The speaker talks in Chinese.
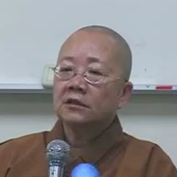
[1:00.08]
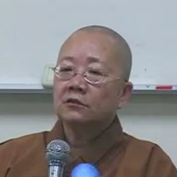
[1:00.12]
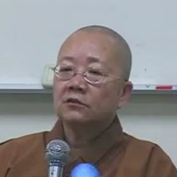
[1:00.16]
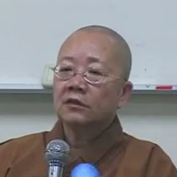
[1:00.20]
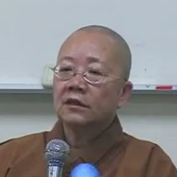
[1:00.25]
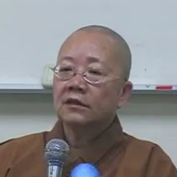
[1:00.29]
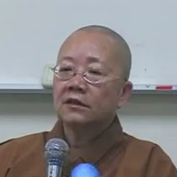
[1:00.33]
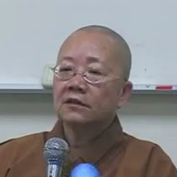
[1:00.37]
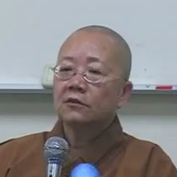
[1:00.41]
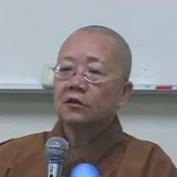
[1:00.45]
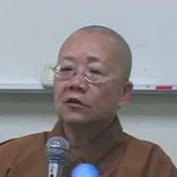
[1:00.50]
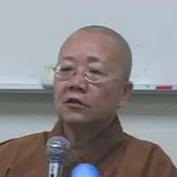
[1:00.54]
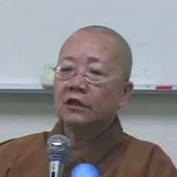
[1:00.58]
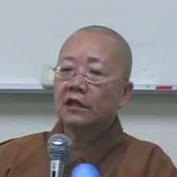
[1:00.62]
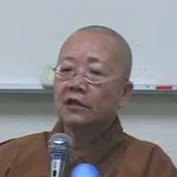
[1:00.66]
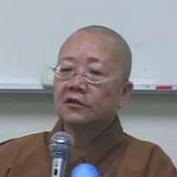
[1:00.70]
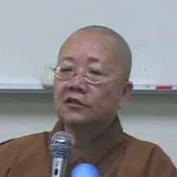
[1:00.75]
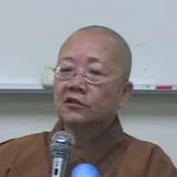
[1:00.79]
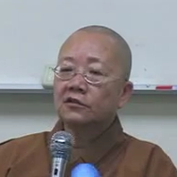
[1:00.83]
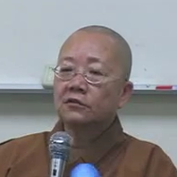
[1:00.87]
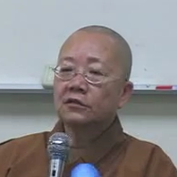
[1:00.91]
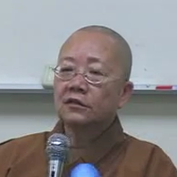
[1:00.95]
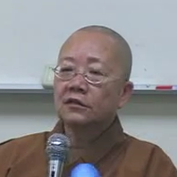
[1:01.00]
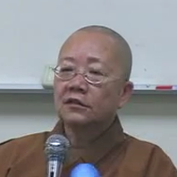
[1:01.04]
怪，怎么欧阳
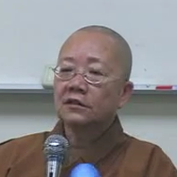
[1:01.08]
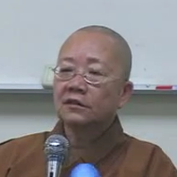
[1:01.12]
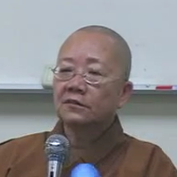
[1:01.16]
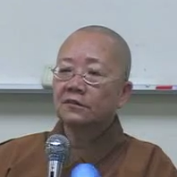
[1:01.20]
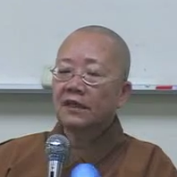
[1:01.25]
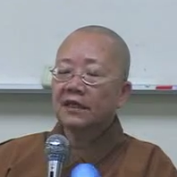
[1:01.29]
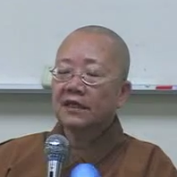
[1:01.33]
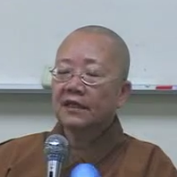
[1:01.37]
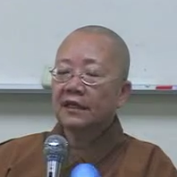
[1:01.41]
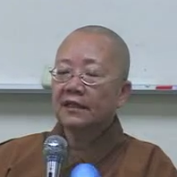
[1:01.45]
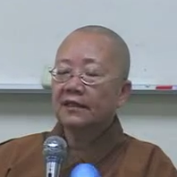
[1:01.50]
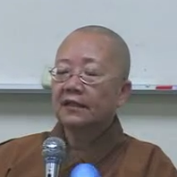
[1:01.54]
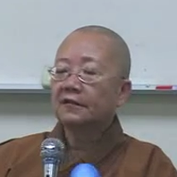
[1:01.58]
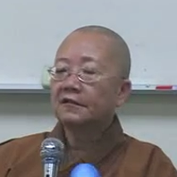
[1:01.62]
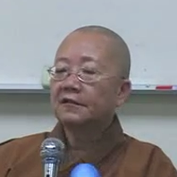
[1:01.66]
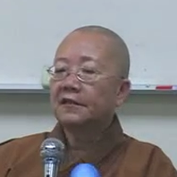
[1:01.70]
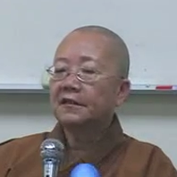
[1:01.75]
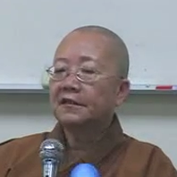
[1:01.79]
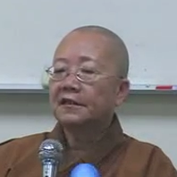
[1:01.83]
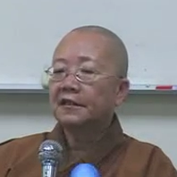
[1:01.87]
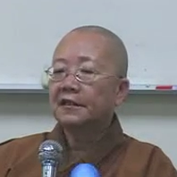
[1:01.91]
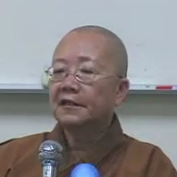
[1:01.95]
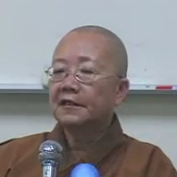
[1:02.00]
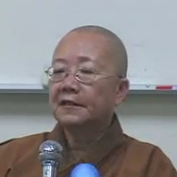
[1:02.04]
修一直没看到
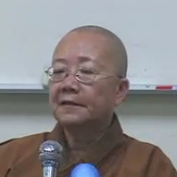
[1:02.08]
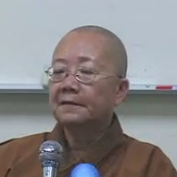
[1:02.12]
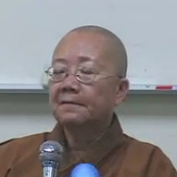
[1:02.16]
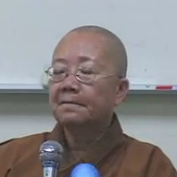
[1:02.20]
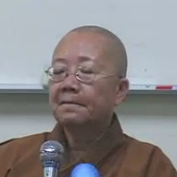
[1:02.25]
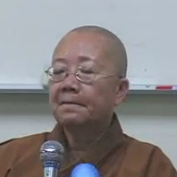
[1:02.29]
人呢？